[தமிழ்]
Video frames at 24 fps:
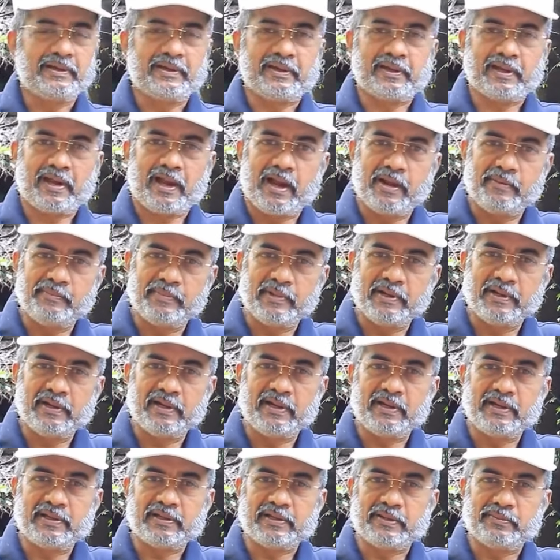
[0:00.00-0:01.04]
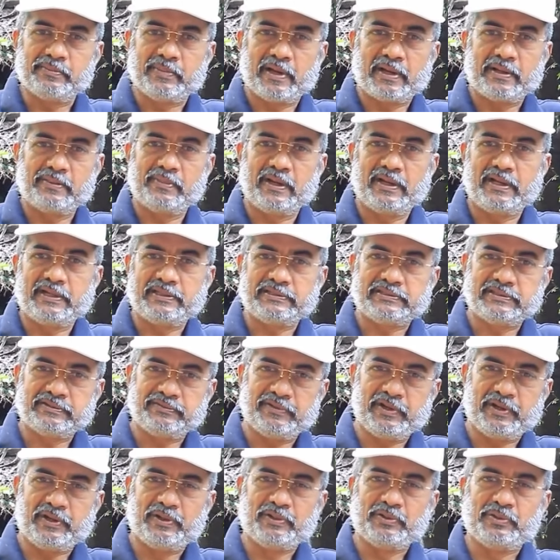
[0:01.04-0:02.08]
கிராமங்களுக்கு மறுமலர்ச்சி
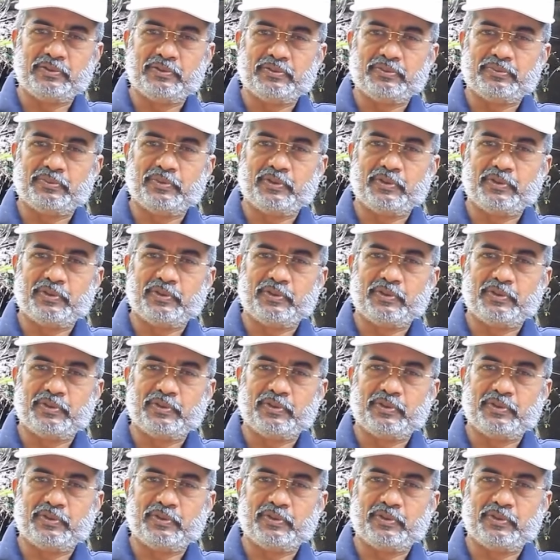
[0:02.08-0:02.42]
வேணும்